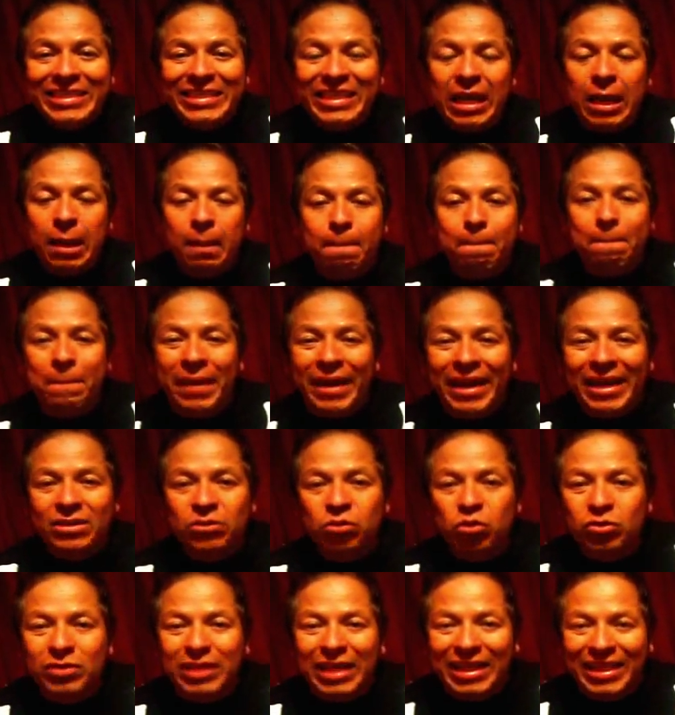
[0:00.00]
si el
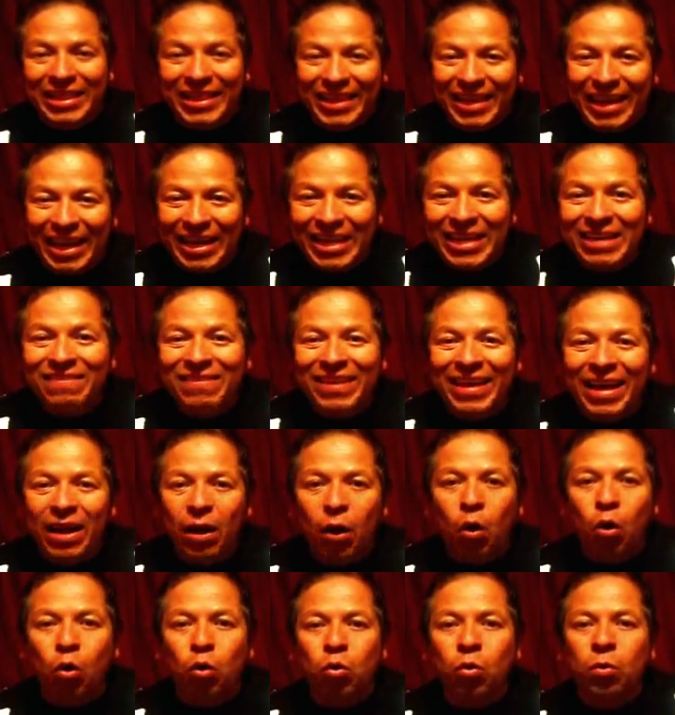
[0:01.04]
preso saldrá
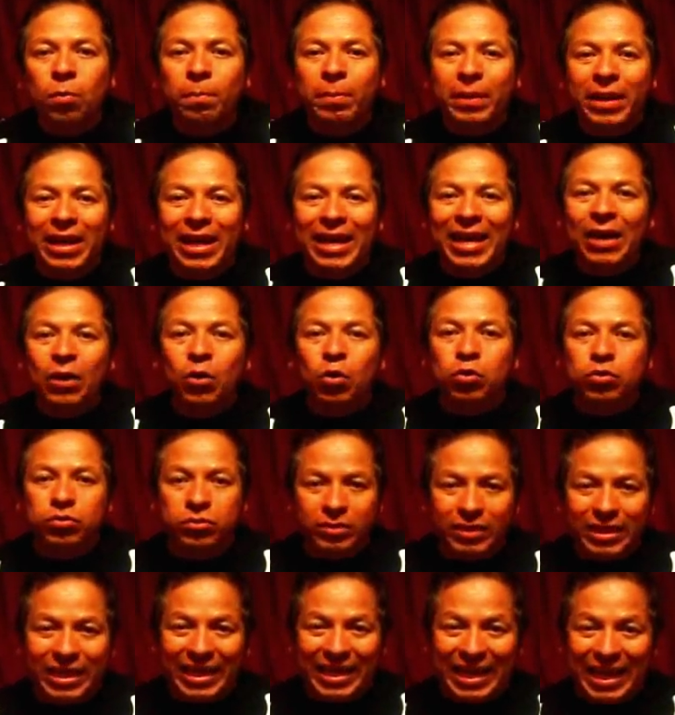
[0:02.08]
libre o cumplirá la
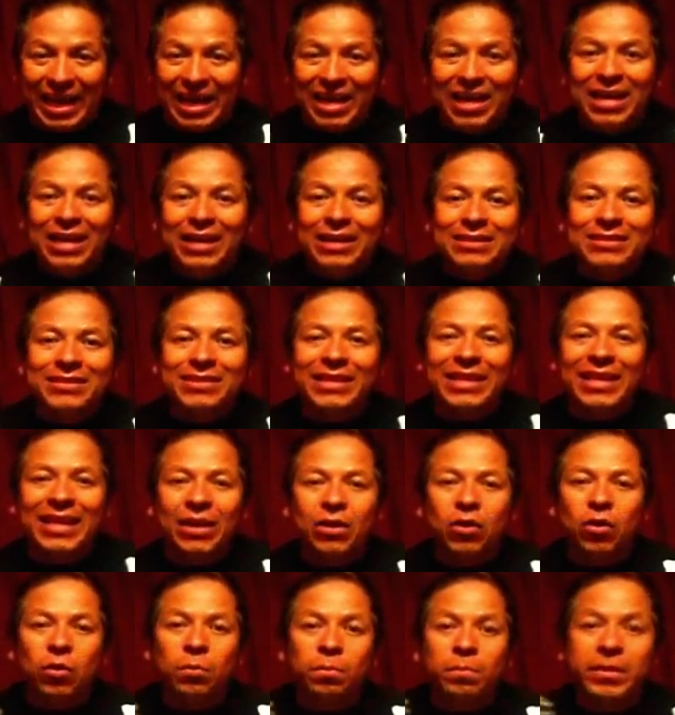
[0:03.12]
condena, si
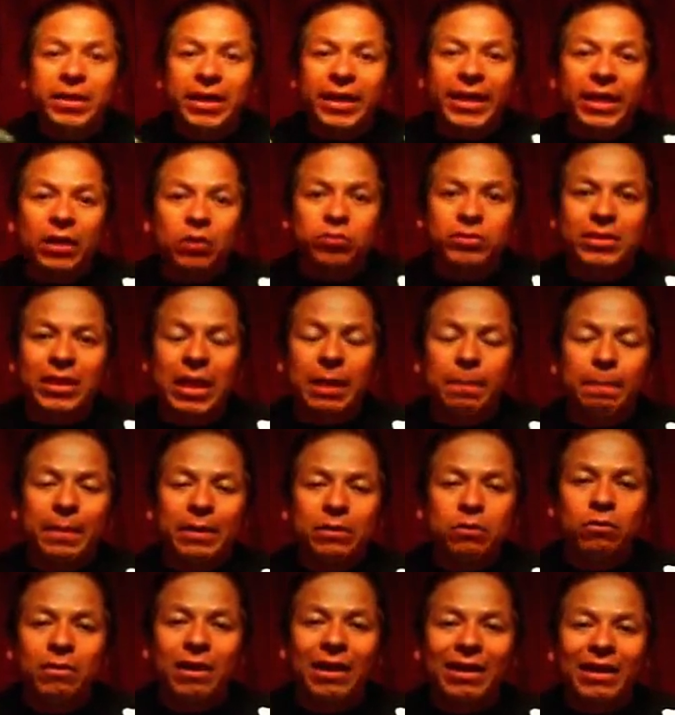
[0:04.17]
le conviene a usted la
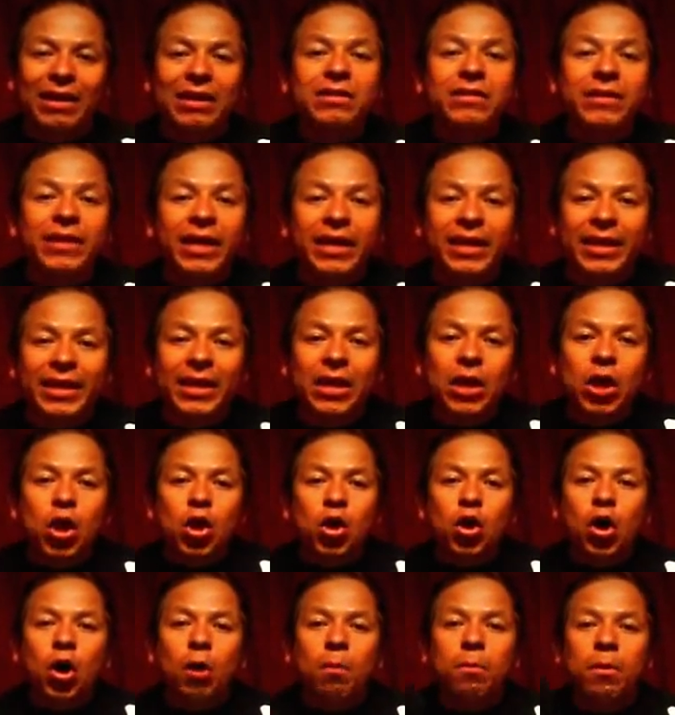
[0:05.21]
persona que tiene,
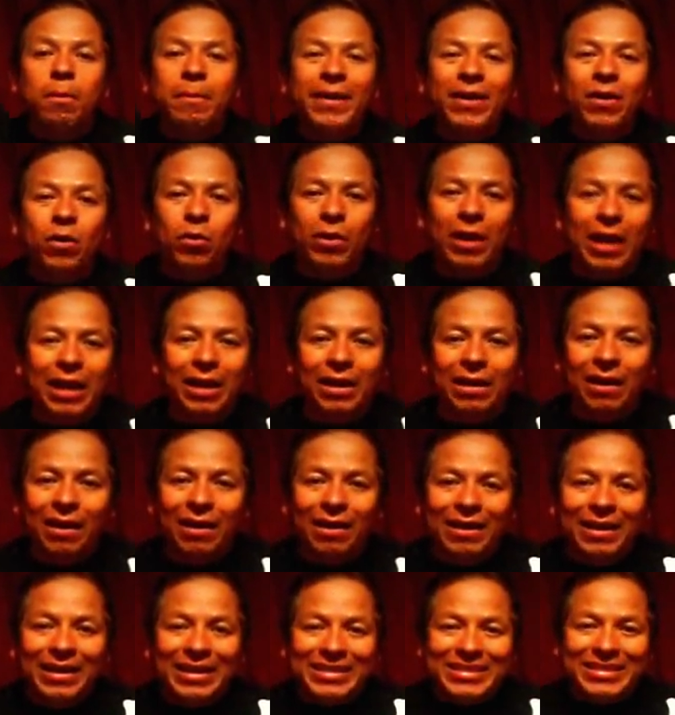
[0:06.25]
cómo
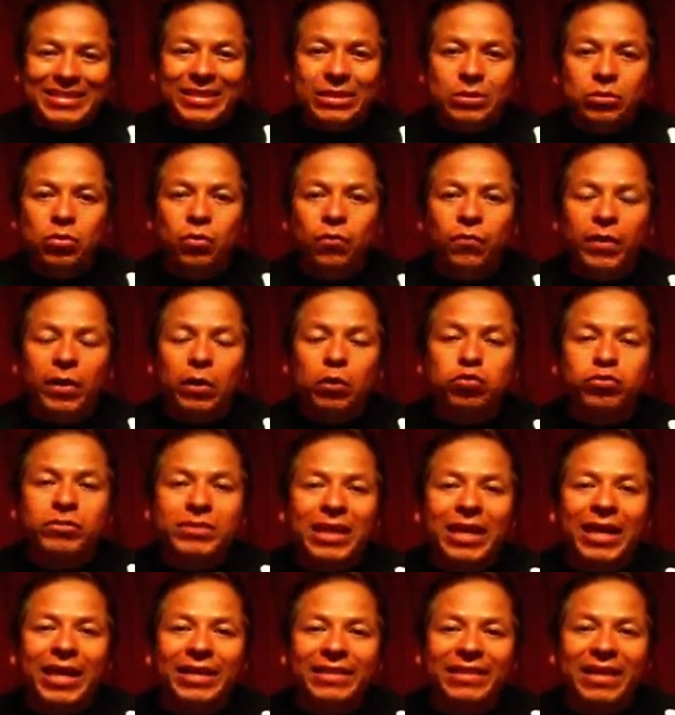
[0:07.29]
mejorarla, si sufre
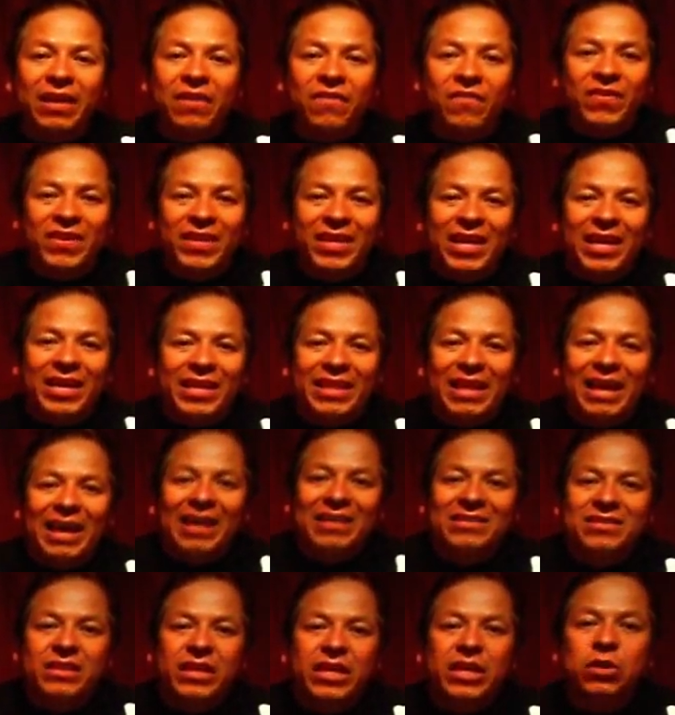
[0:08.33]
usted de
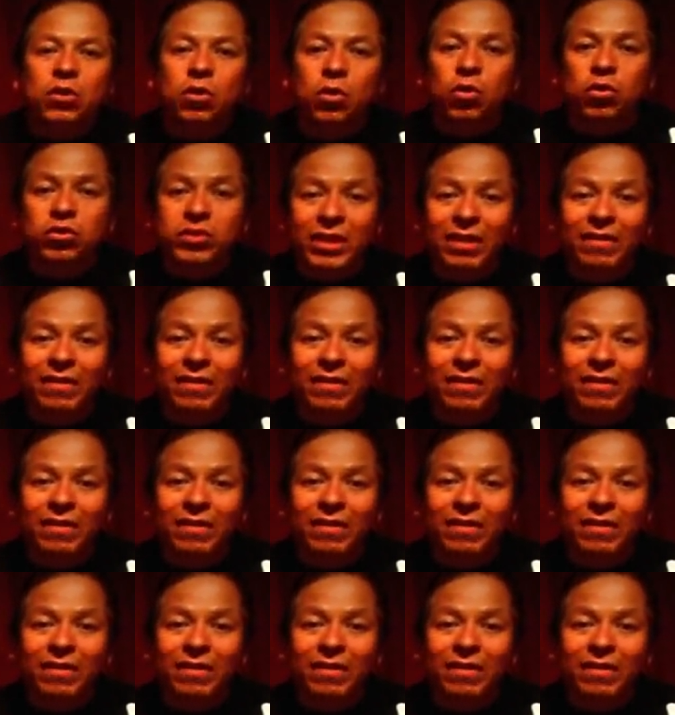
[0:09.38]
infidelidades y no lo